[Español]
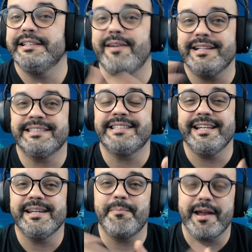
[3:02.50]
te vas a
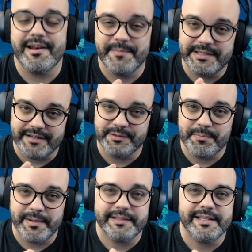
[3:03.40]
salir para limitar tus
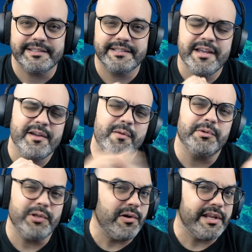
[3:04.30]
pérdidas? Como
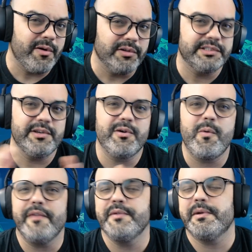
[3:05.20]
todo negocio,
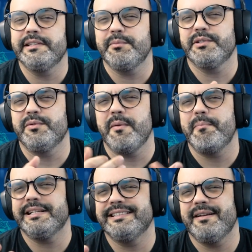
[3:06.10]
cuando invertimos en una
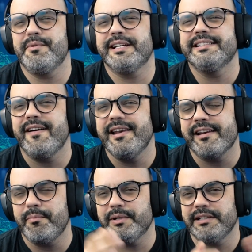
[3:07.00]
empresa tenemos que saber la
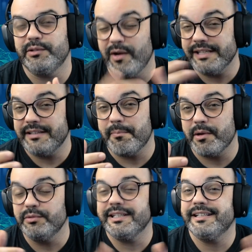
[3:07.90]
respuesta a todas estas
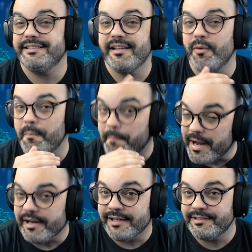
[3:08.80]
preguntas antes de
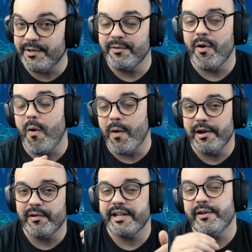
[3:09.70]
comprar la acción o
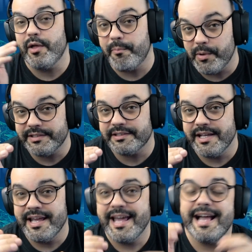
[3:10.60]
valor y no después.
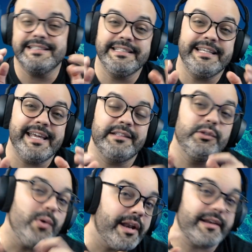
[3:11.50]
Así que
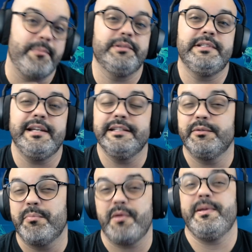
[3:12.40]
tú eres responsable de tus
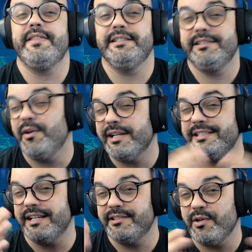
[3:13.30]
propias decisiones
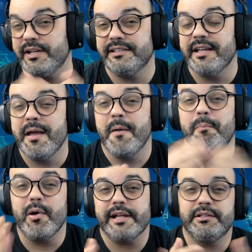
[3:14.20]
y acciones,
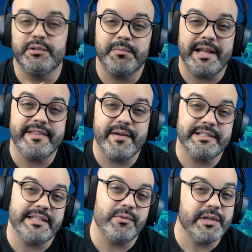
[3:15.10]
por eso tu plan debe
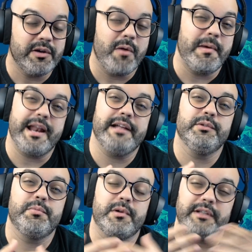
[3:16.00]
ser único para tu
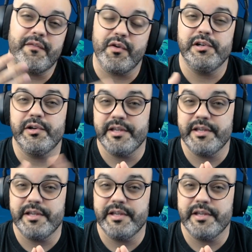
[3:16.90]
portafolio y